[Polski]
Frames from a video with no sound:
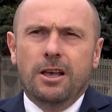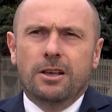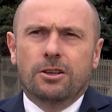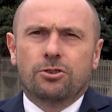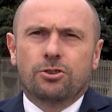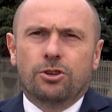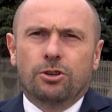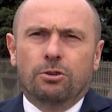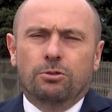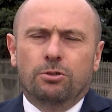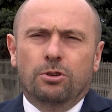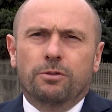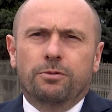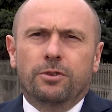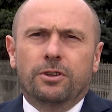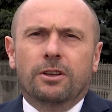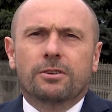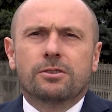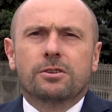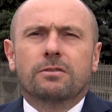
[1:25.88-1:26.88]
z czego
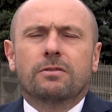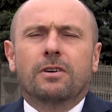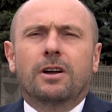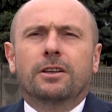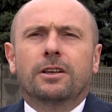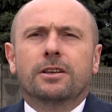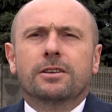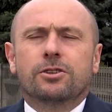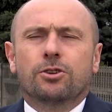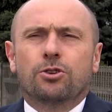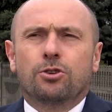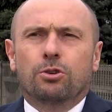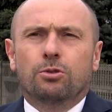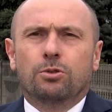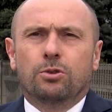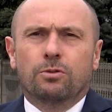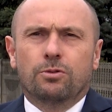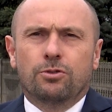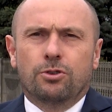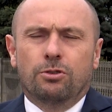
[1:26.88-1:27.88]
dofinansowanie ze
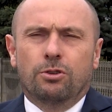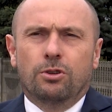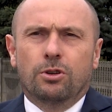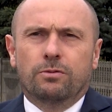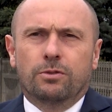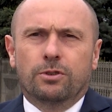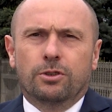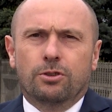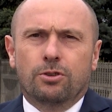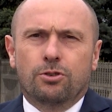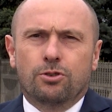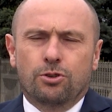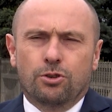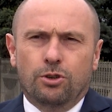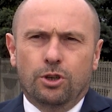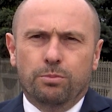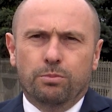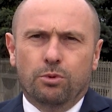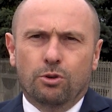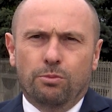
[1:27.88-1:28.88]
środków rządowych
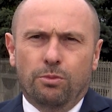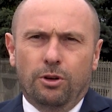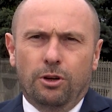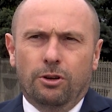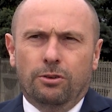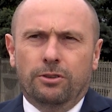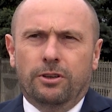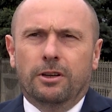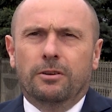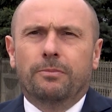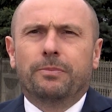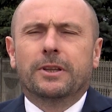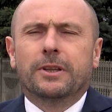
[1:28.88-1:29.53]
3,5 miliona